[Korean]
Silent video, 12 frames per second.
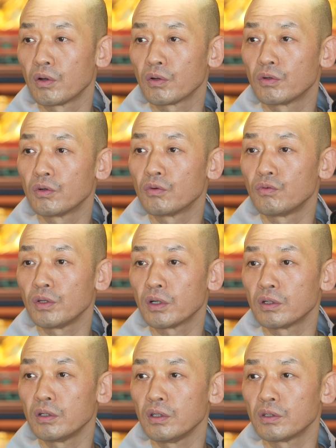그걸 우리가
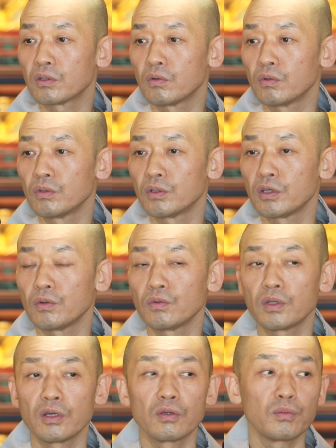흔히 서원을
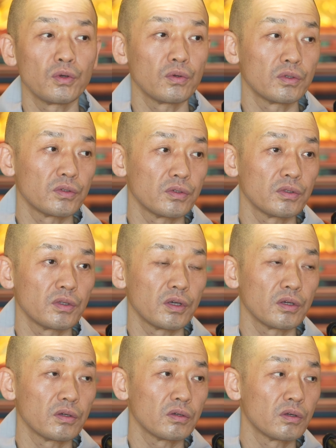세운다 이런 표현을
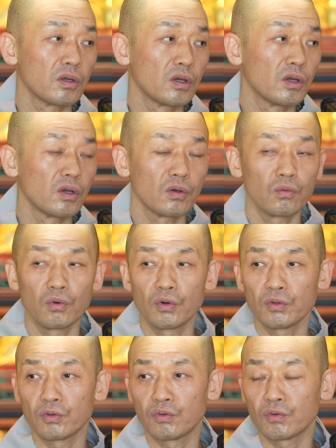쓰는데
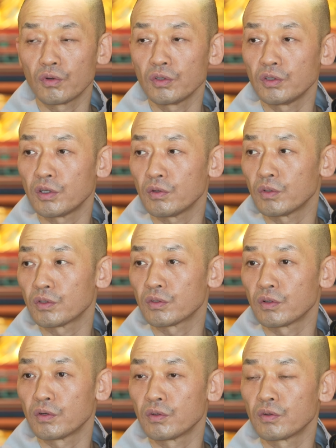원을 굳건히
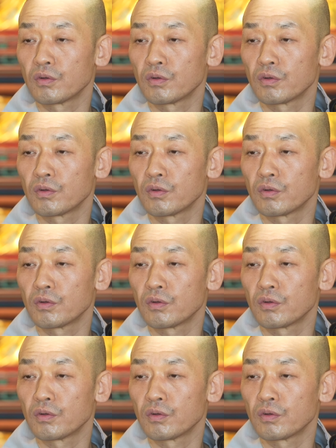세워서